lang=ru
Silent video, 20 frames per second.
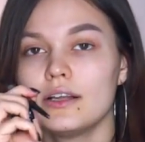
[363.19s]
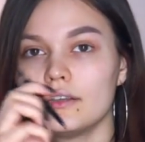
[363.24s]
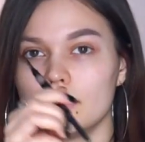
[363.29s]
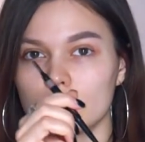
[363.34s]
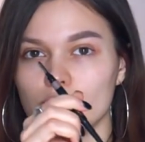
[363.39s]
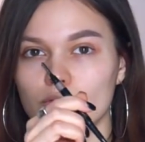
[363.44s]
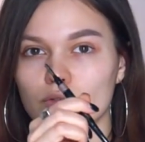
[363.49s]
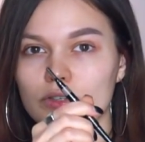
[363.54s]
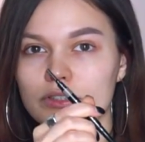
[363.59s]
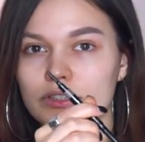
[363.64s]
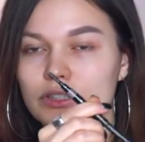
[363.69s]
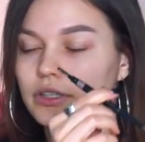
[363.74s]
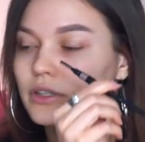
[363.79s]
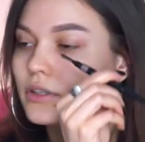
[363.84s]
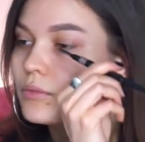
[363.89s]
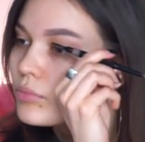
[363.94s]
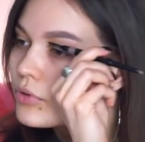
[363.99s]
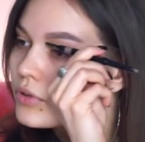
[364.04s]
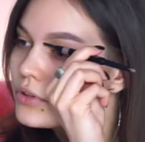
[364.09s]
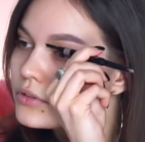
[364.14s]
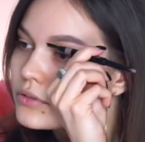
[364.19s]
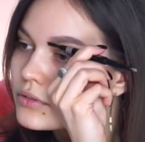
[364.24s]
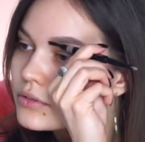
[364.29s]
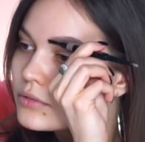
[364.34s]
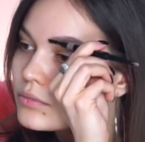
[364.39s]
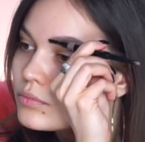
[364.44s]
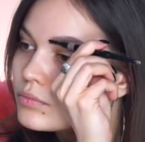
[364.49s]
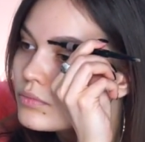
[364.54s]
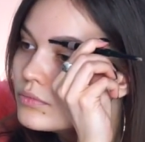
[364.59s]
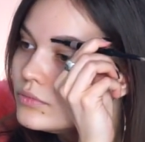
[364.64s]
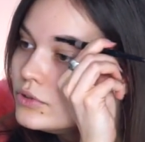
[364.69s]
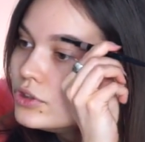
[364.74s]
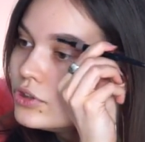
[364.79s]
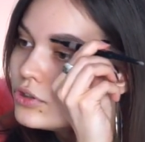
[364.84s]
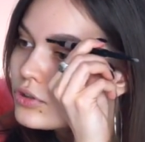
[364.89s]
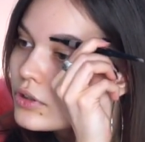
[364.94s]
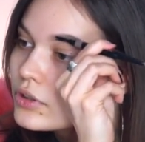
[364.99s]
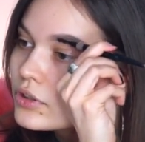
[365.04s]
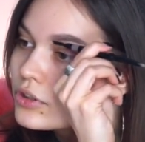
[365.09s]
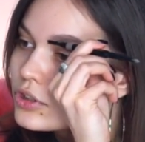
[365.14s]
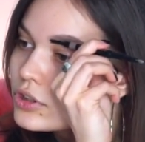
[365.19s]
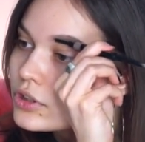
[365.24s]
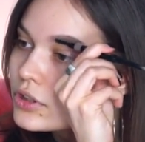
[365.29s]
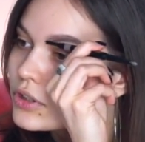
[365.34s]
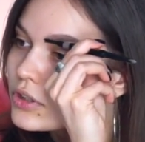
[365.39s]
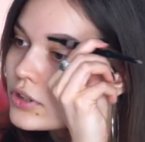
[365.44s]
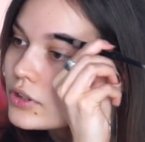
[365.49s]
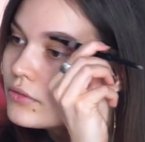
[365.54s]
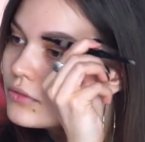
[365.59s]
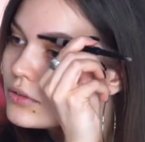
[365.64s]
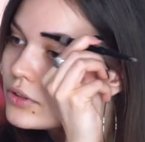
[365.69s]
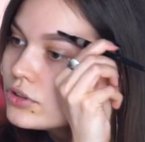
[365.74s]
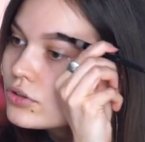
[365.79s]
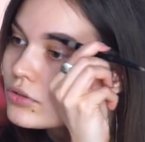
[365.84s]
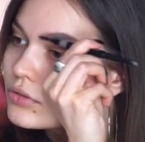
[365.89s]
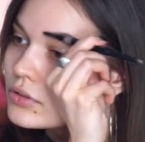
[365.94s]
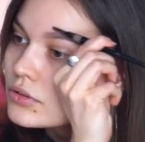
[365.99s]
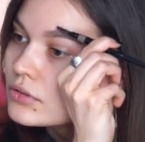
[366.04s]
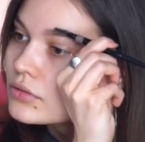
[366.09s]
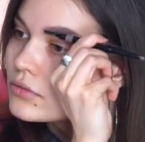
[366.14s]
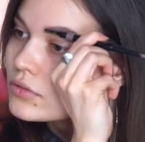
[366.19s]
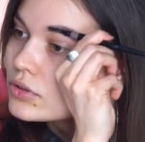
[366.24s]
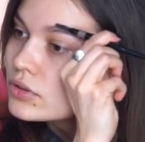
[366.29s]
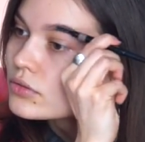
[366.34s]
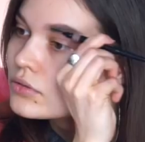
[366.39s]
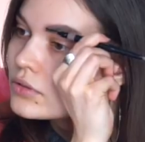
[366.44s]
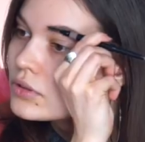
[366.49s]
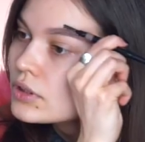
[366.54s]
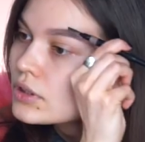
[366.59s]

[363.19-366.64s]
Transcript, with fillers: На другой стороне пользуюсь щеточкой и вычесываю.